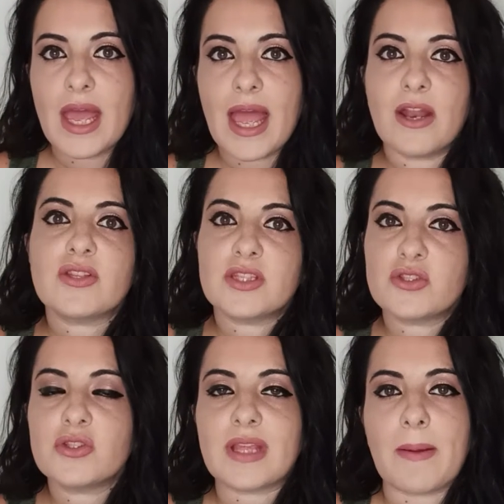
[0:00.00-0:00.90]
e allo
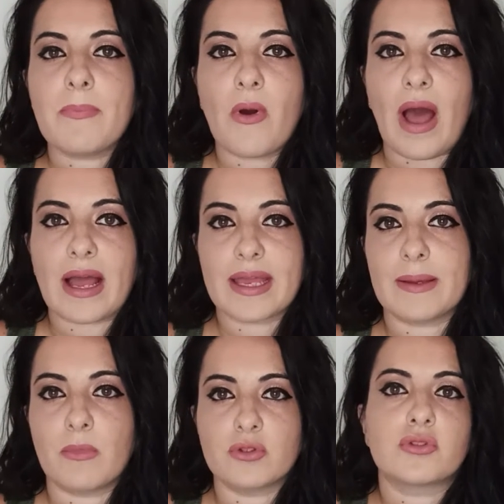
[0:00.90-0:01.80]
stesso tempo
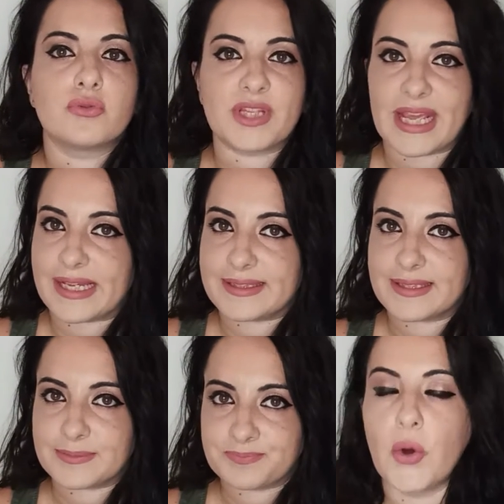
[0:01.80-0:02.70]
anche molto nutriente.